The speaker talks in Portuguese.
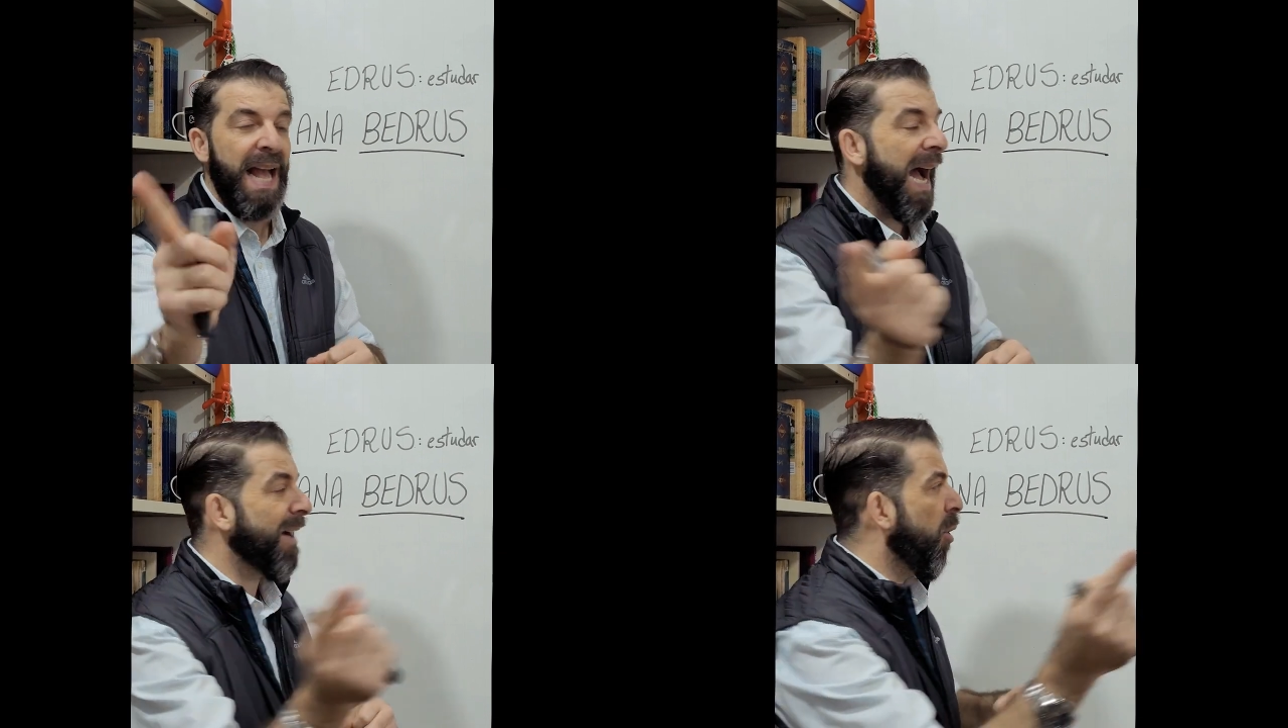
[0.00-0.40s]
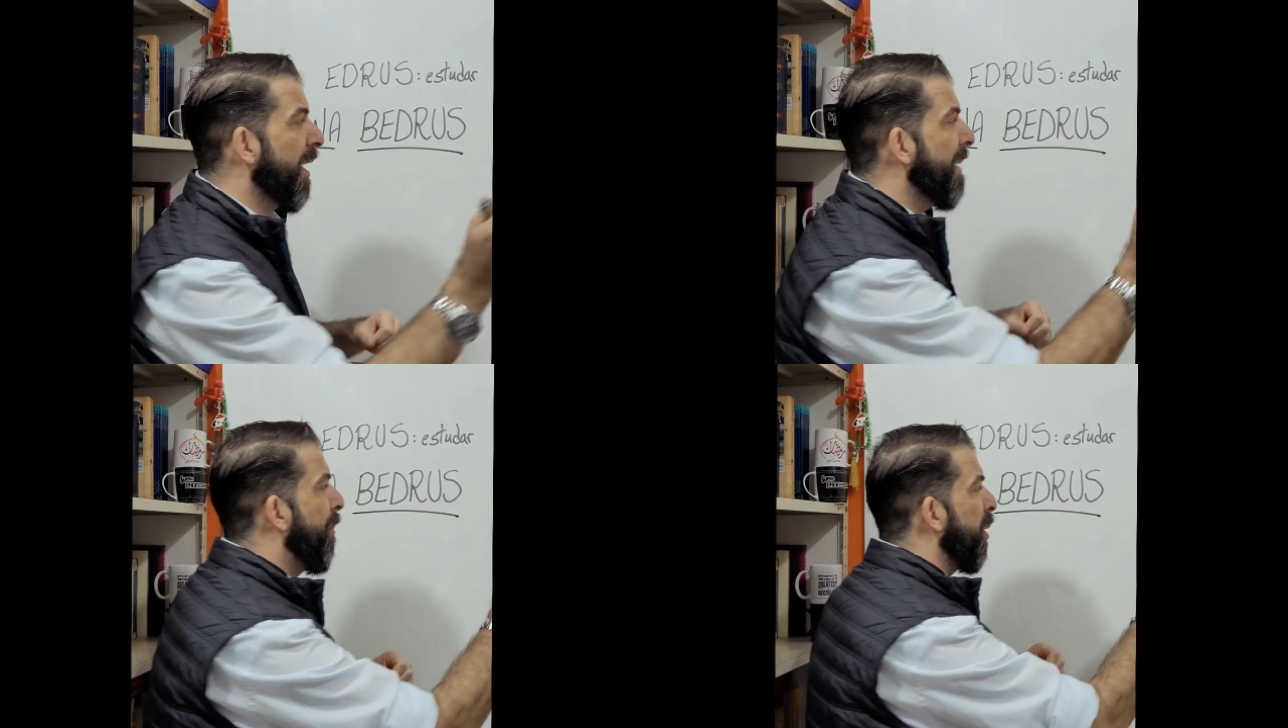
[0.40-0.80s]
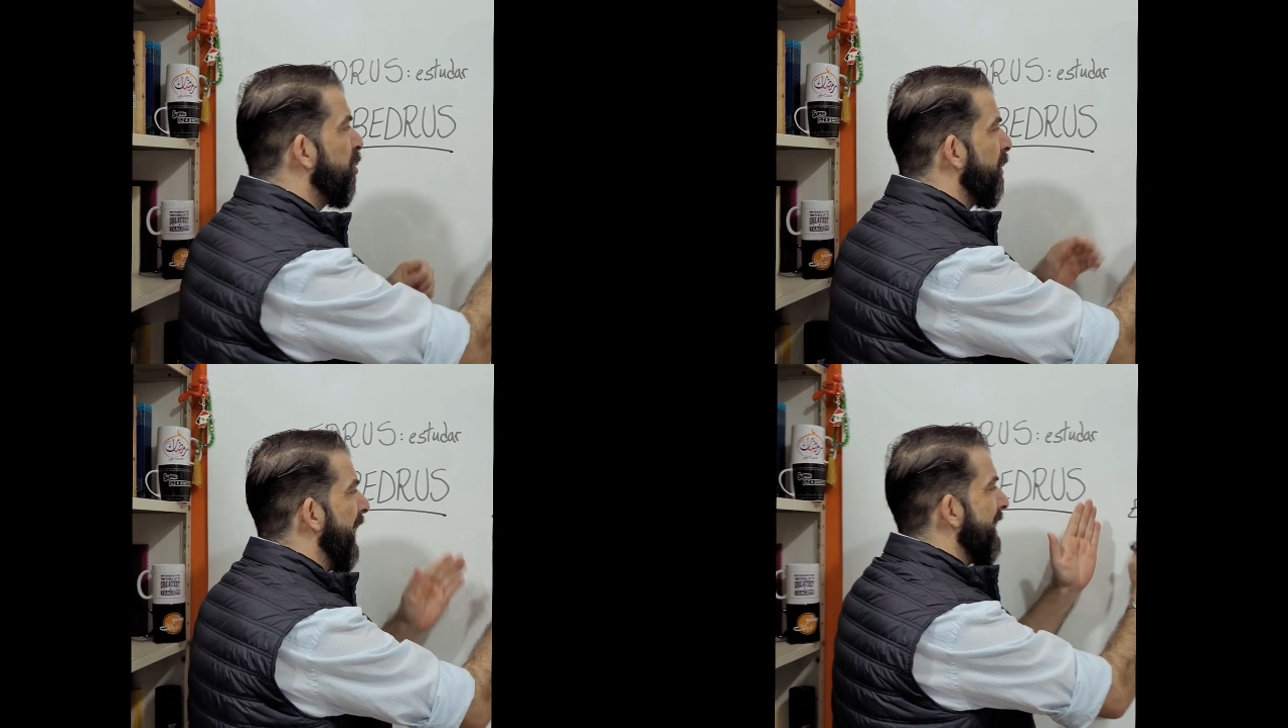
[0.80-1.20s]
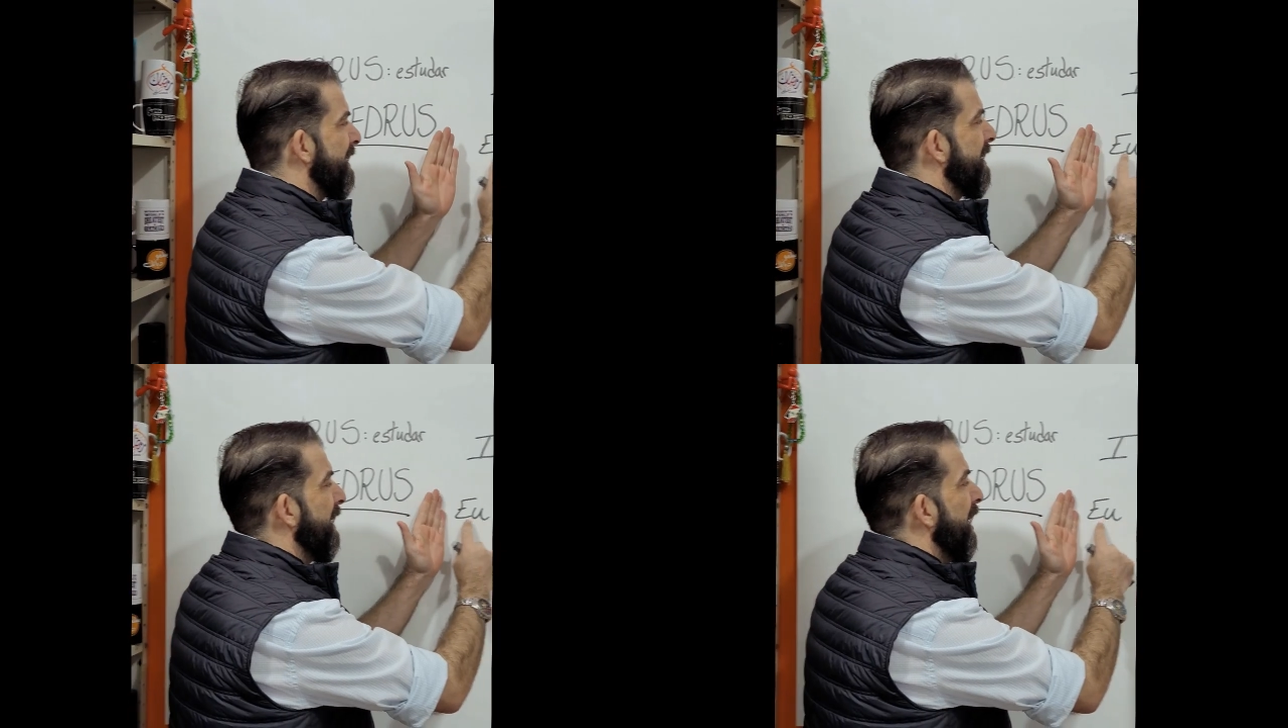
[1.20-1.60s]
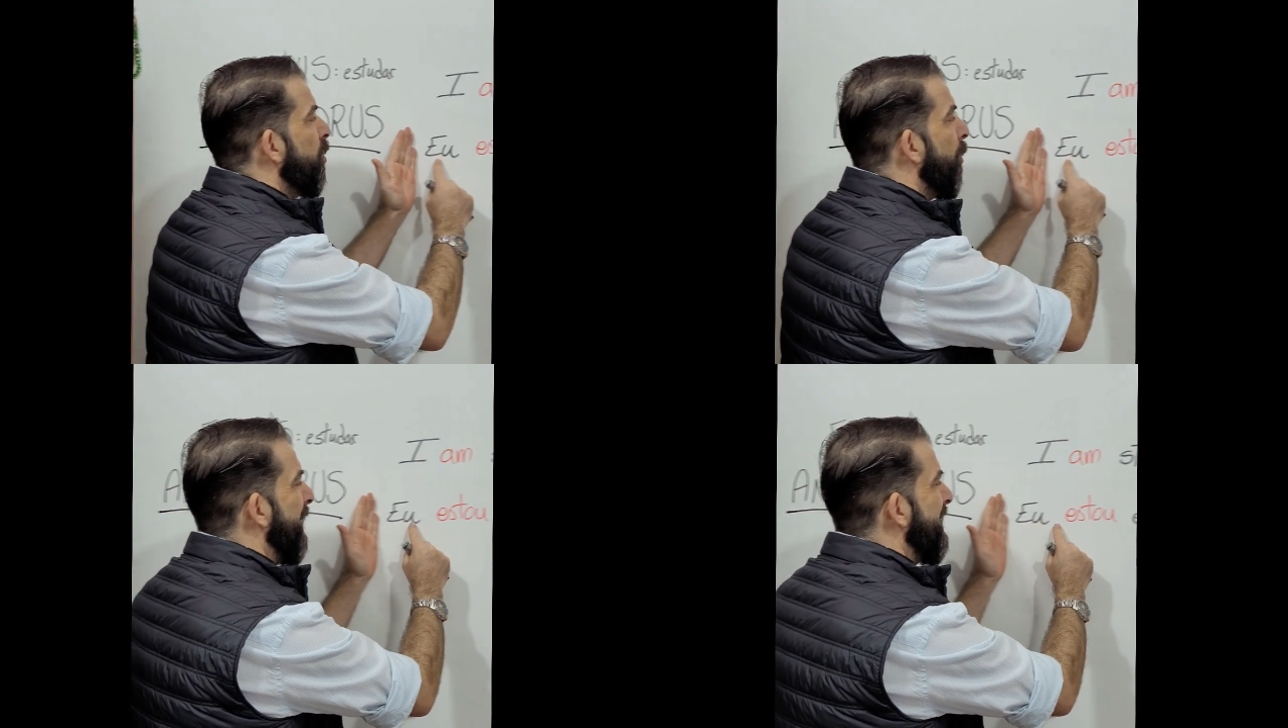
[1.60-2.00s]
Agora, em português,
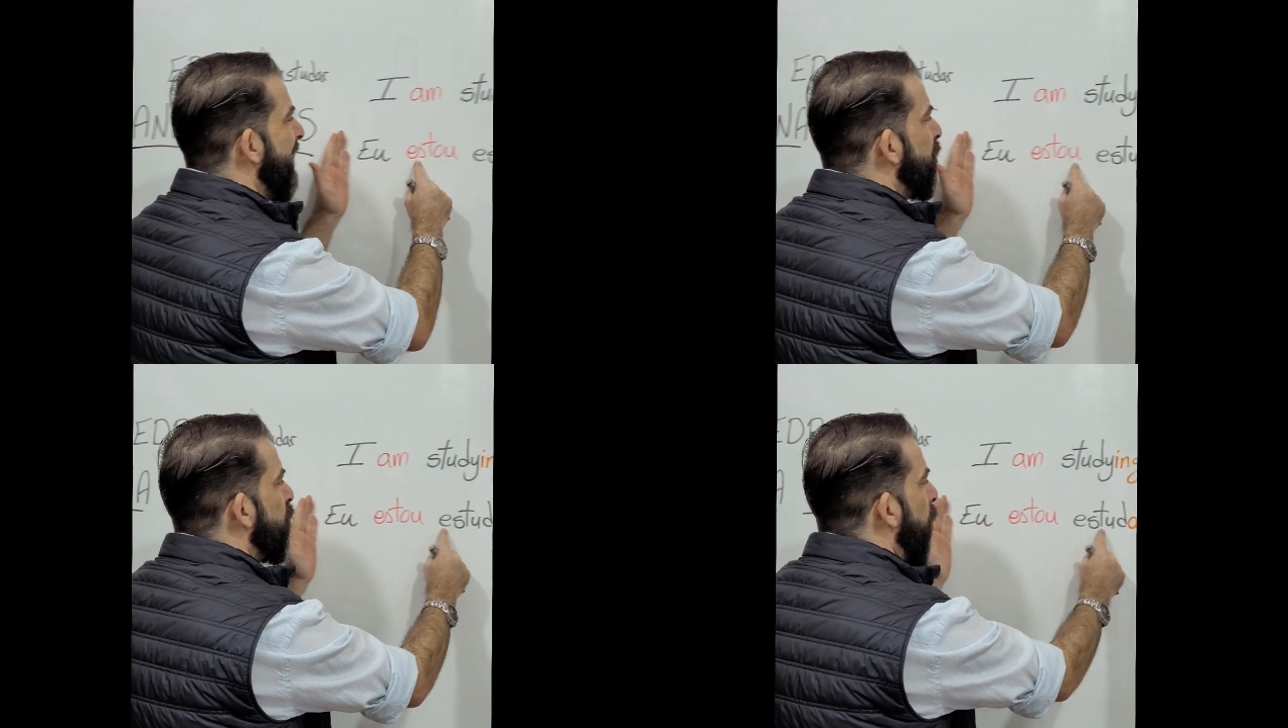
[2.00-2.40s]
no presente